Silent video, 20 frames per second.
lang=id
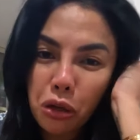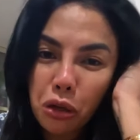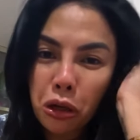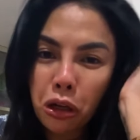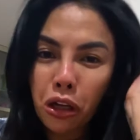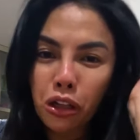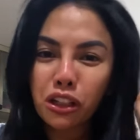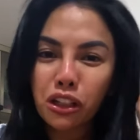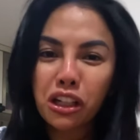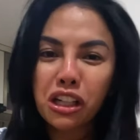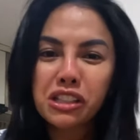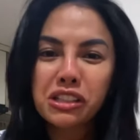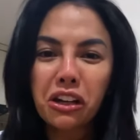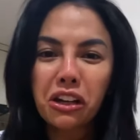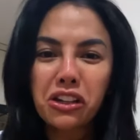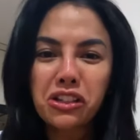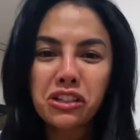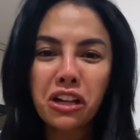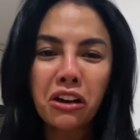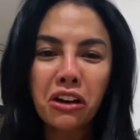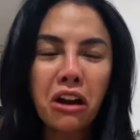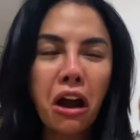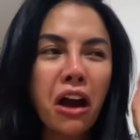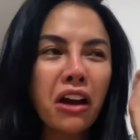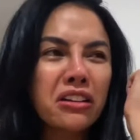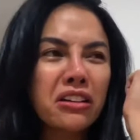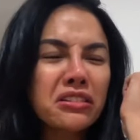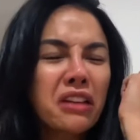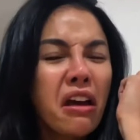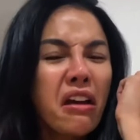pakai terisak-isak
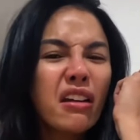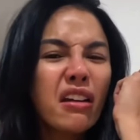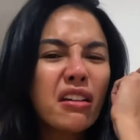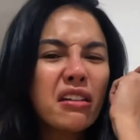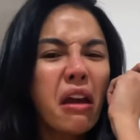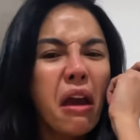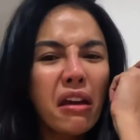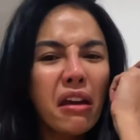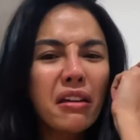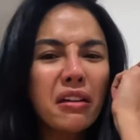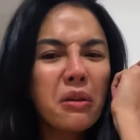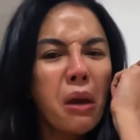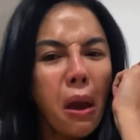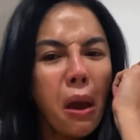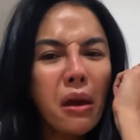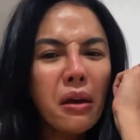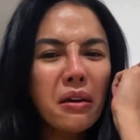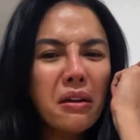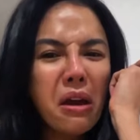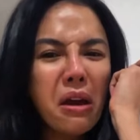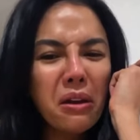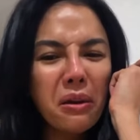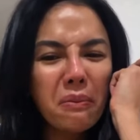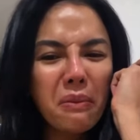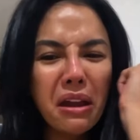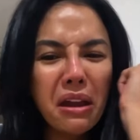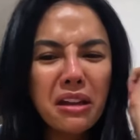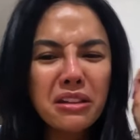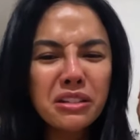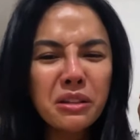nangis aku
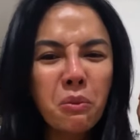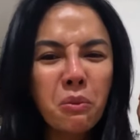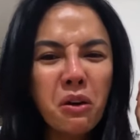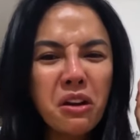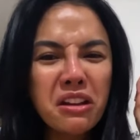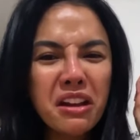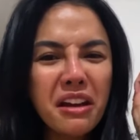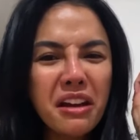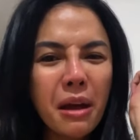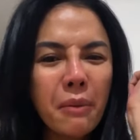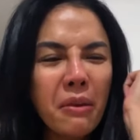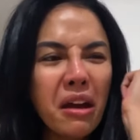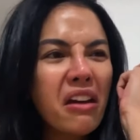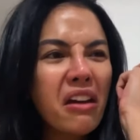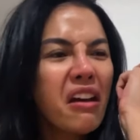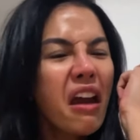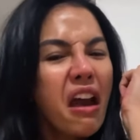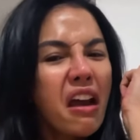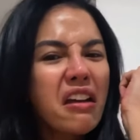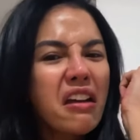pengen semuanya damai